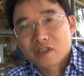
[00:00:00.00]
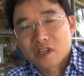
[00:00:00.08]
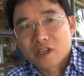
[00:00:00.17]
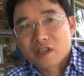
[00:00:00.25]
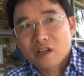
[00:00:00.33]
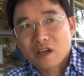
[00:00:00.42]

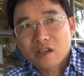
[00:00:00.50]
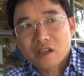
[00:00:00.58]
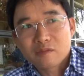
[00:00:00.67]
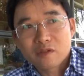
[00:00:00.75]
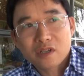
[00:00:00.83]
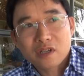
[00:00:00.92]
thì đó
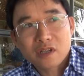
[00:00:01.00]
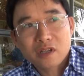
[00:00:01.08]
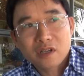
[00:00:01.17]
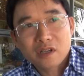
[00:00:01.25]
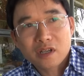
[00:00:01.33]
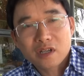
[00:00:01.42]
là
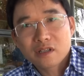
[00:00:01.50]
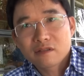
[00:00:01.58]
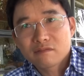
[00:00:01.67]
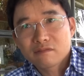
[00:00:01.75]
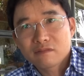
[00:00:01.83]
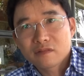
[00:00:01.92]
cái cái
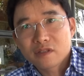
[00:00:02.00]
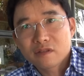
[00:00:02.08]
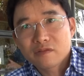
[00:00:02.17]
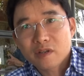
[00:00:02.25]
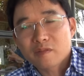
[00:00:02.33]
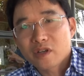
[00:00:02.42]

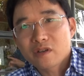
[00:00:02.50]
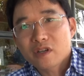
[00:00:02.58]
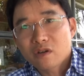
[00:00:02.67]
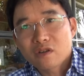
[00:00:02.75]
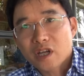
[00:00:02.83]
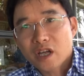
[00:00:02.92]
cái phát biểu rất khôn